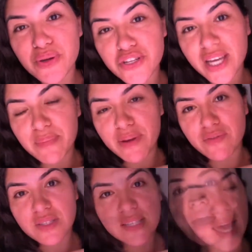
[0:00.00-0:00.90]
dia aqui pra
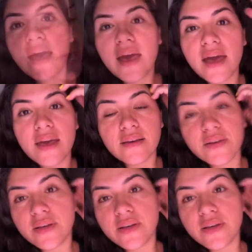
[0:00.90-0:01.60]
você. É...